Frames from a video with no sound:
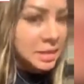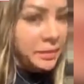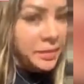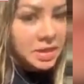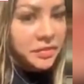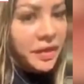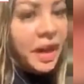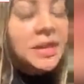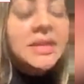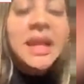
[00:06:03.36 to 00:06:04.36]
e das minhas
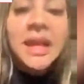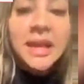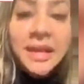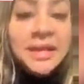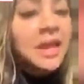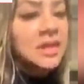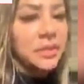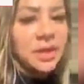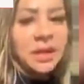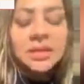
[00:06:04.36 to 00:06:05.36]
falhas e
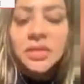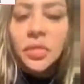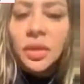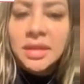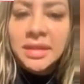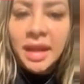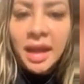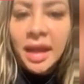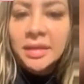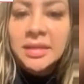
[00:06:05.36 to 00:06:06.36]
das minhas escolhas
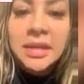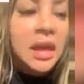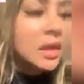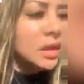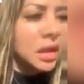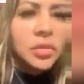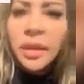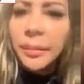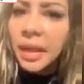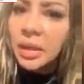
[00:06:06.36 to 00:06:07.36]
erradas, que eu
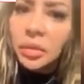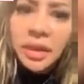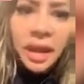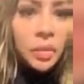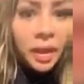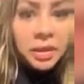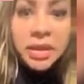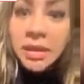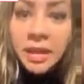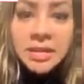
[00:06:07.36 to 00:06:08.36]
também não nego a
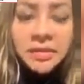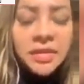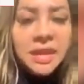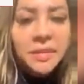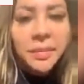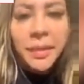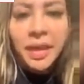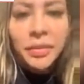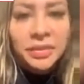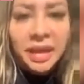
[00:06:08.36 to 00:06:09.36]
ninguém se você me
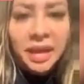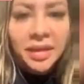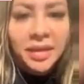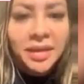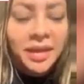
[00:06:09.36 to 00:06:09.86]
perguntar.